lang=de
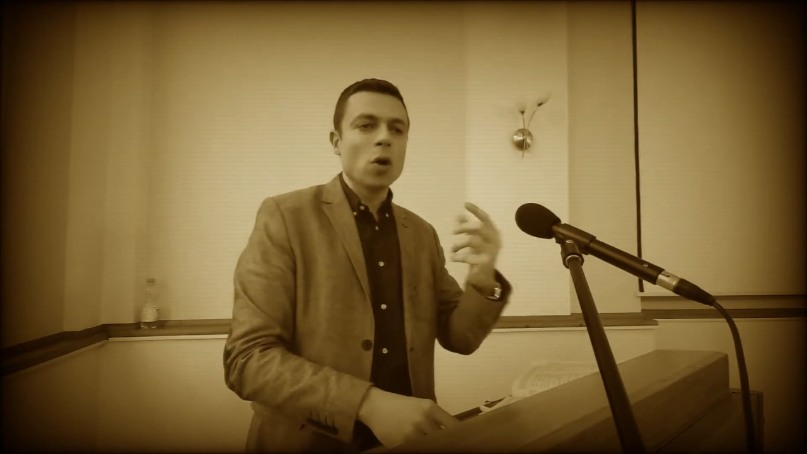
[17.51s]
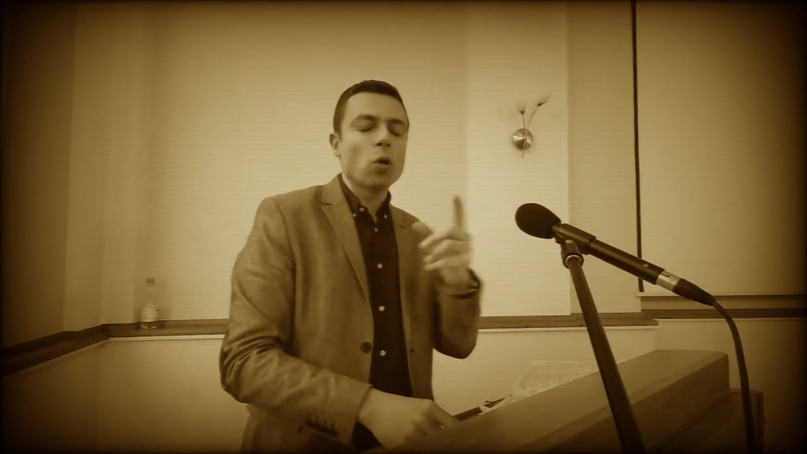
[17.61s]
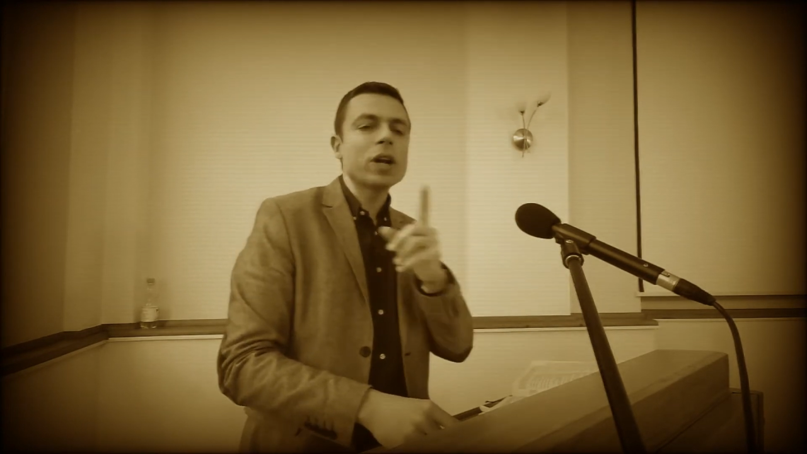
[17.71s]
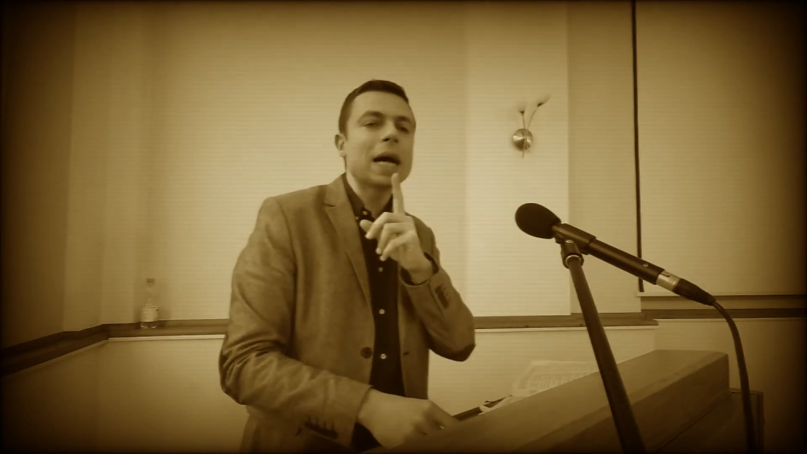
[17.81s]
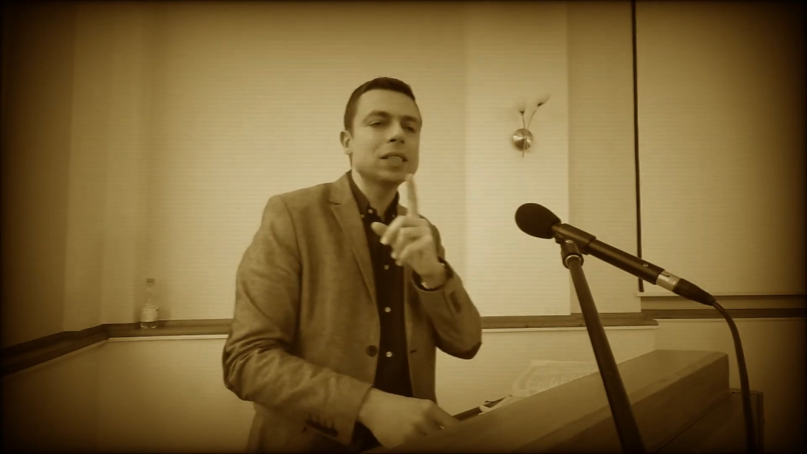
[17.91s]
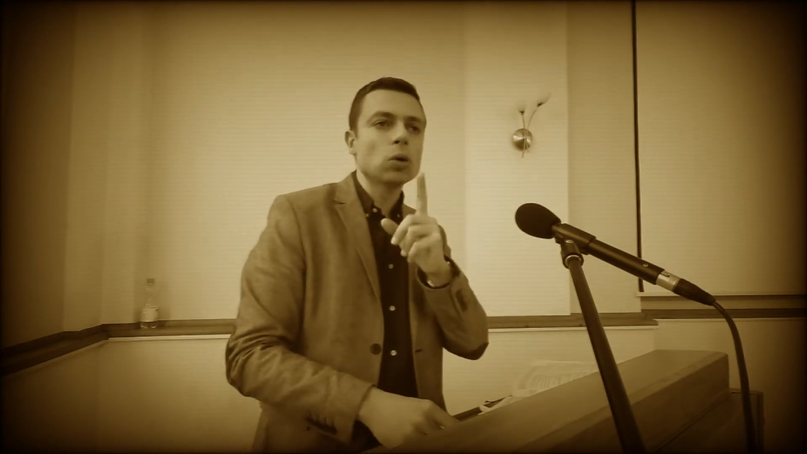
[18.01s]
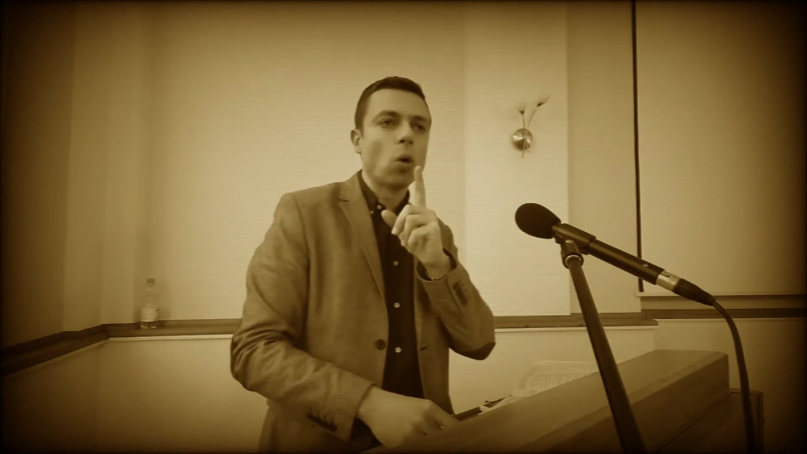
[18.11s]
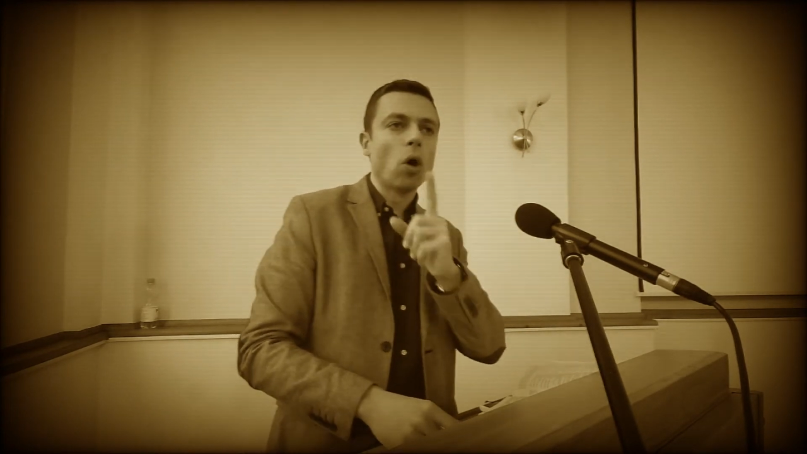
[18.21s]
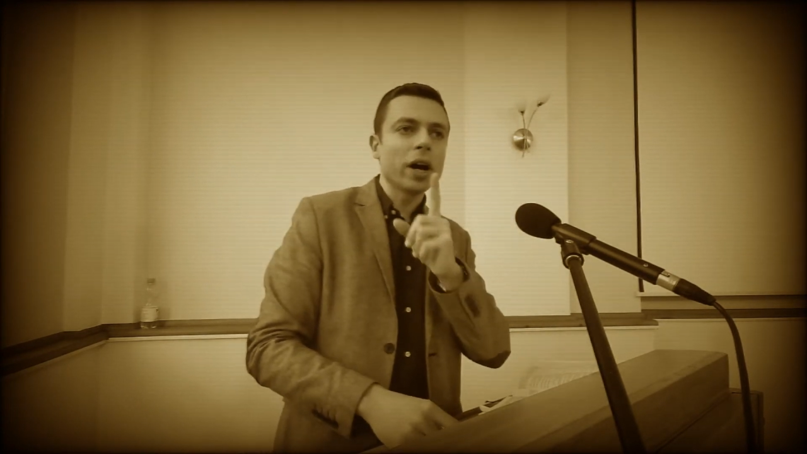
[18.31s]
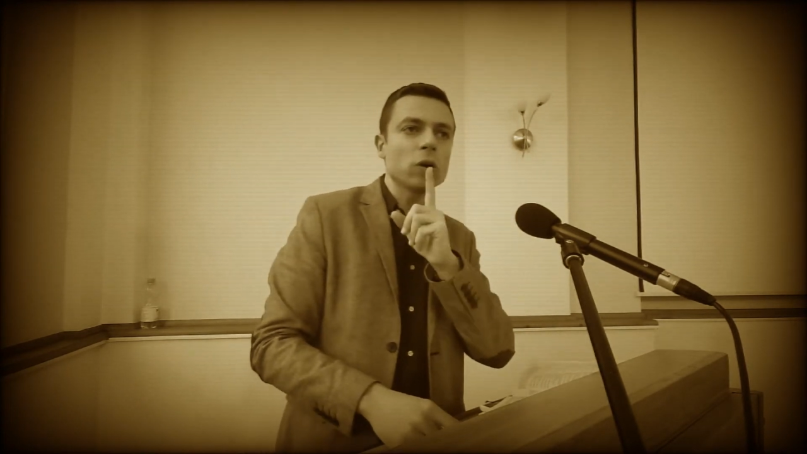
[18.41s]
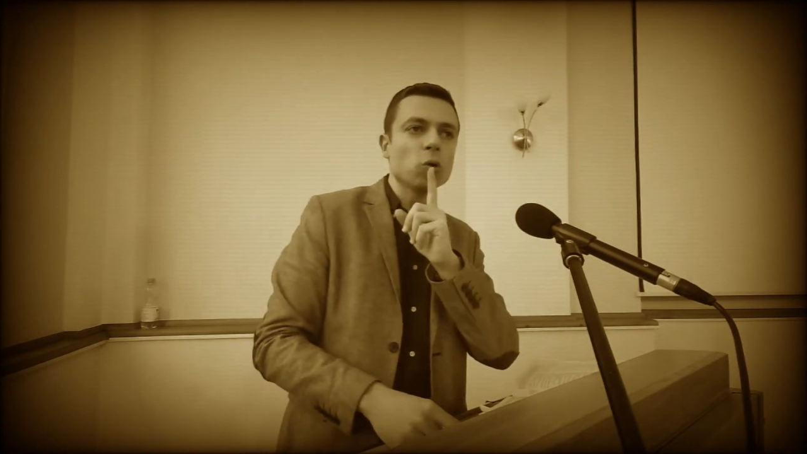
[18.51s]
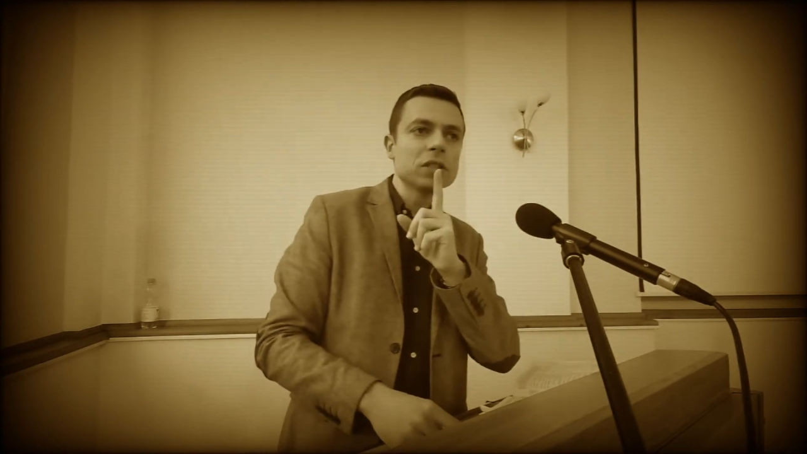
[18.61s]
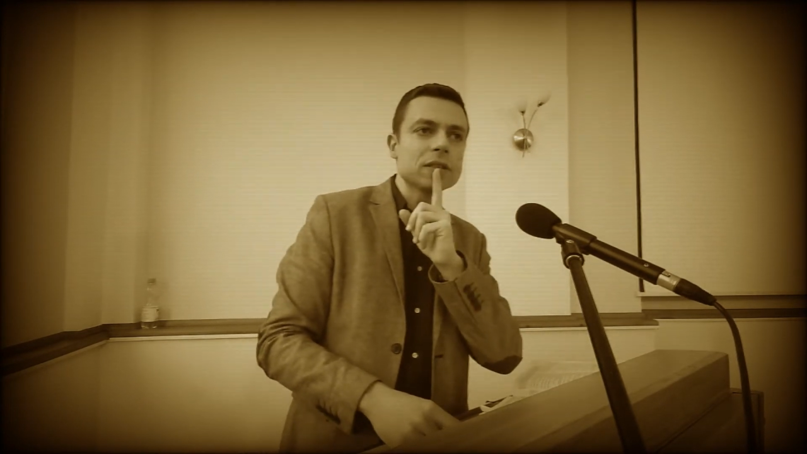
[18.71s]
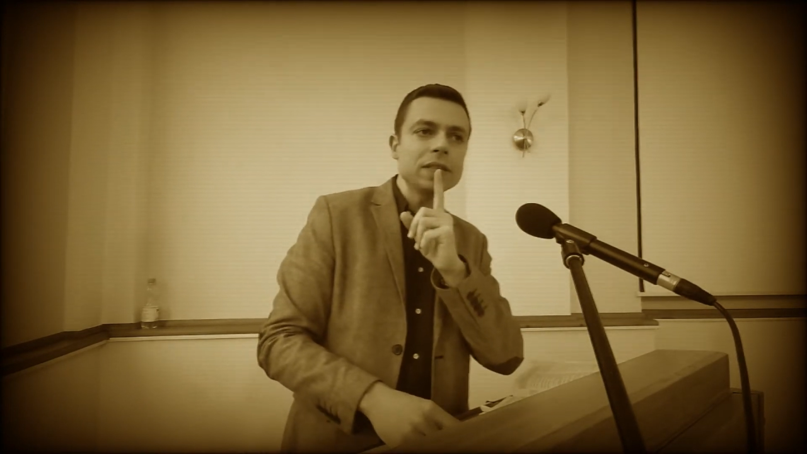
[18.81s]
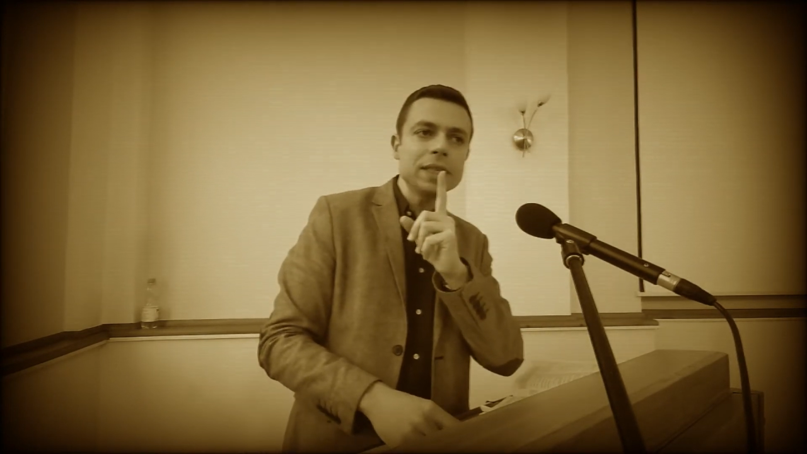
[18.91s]
Und er hat die Ohren
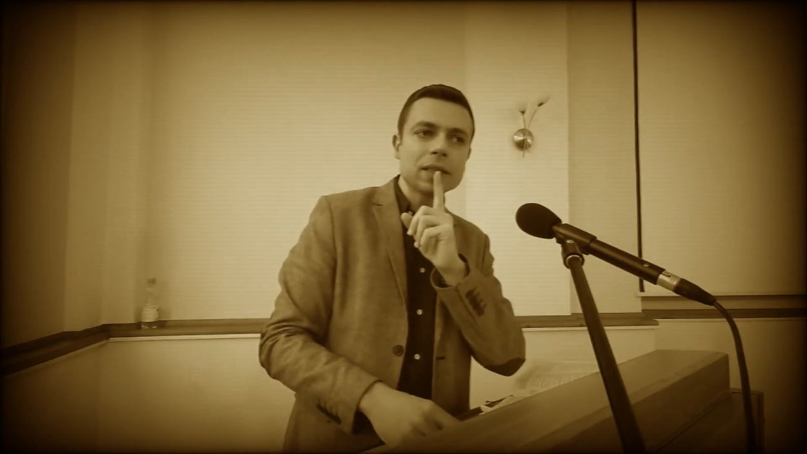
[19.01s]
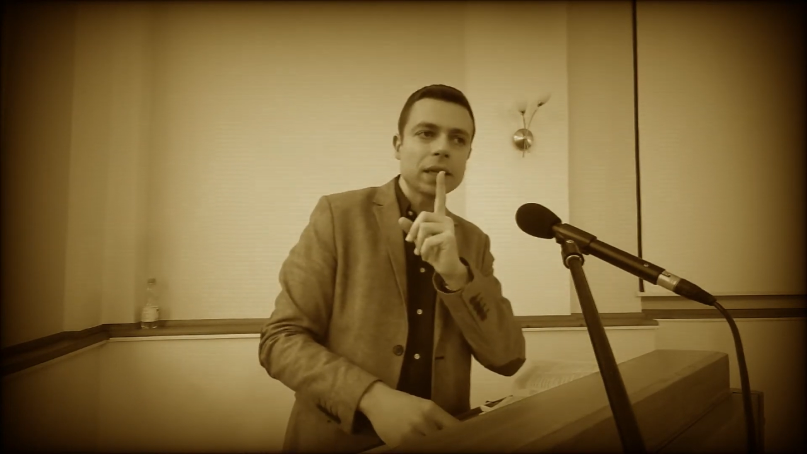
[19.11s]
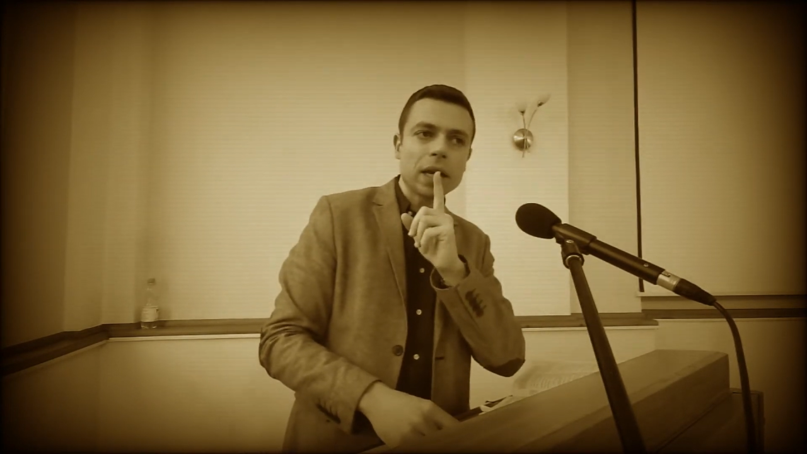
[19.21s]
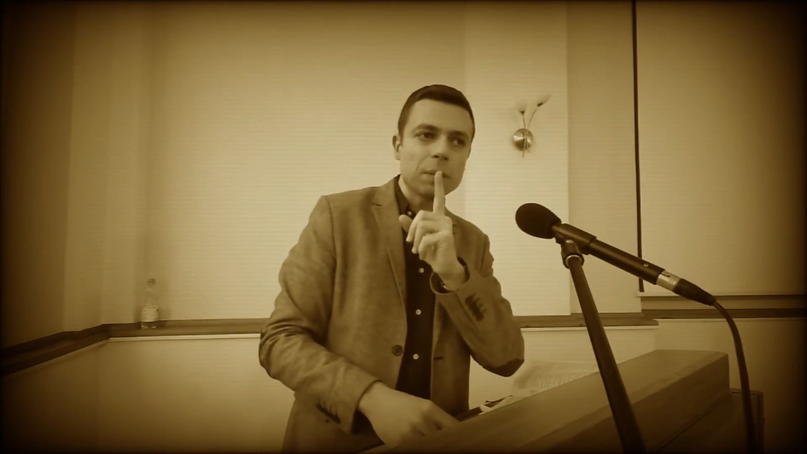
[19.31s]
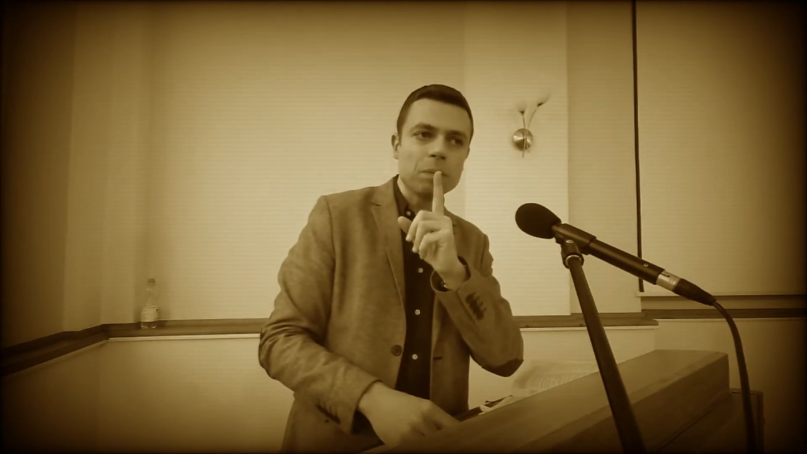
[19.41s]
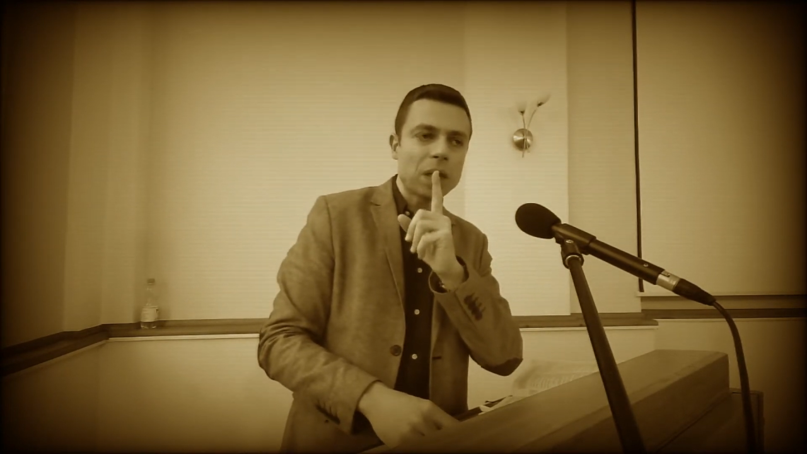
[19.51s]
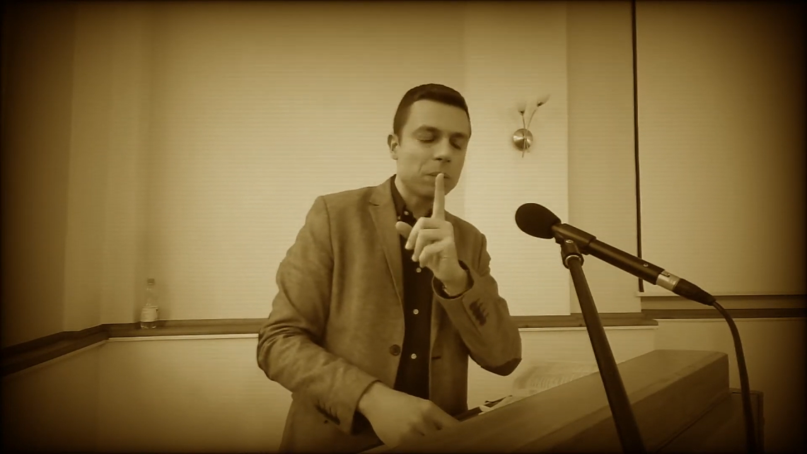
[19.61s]
uns nicht gegeben,